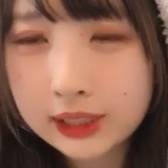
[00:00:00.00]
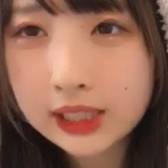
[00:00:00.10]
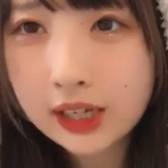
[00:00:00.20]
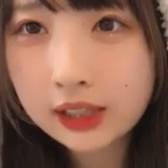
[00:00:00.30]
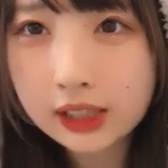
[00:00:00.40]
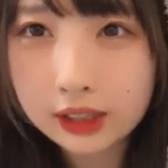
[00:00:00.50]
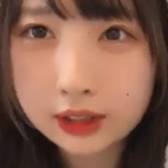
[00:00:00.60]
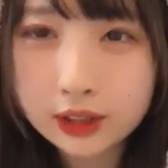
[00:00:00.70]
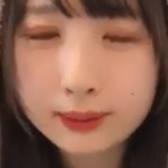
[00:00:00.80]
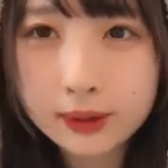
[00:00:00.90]
短くなった
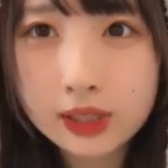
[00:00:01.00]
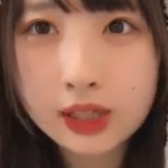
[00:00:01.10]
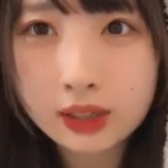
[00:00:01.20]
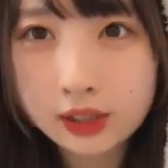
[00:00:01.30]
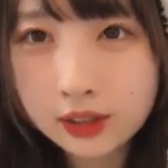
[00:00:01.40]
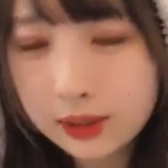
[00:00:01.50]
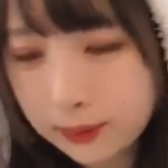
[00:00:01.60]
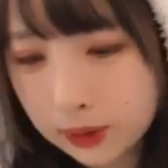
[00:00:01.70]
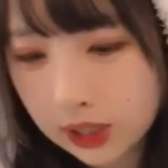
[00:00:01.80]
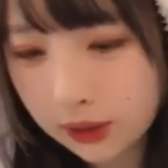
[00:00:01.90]
ゆずぽさんゆ
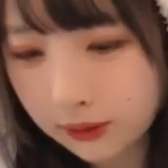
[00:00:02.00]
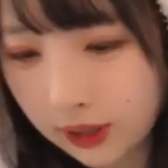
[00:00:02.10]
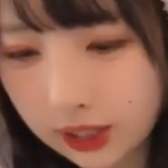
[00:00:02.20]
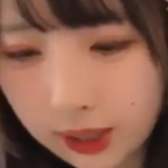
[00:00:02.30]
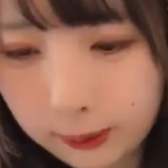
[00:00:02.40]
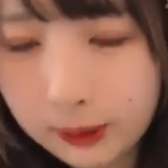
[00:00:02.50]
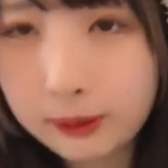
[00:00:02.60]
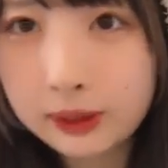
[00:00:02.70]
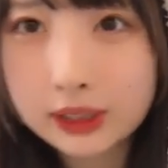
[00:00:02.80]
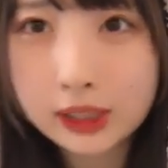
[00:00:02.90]
ずぽさんはや
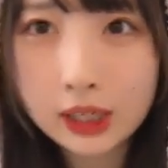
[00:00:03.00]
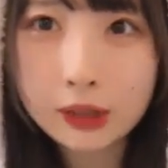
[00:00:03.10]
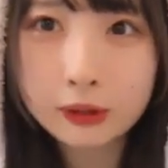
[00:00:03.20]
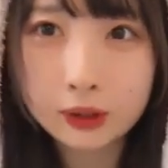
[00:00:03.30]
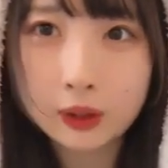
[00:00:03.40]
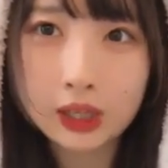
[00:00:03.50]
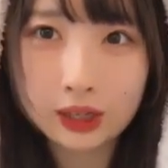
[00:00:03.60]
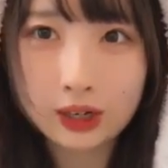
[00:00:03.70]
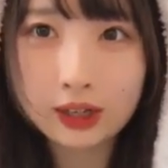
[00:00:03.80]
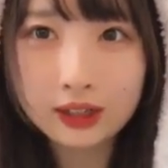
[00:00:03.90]
ばいめっちゃ似合うよ
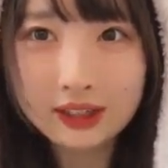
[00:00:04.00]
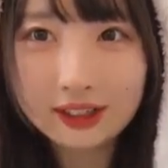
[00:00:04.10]
ねあれ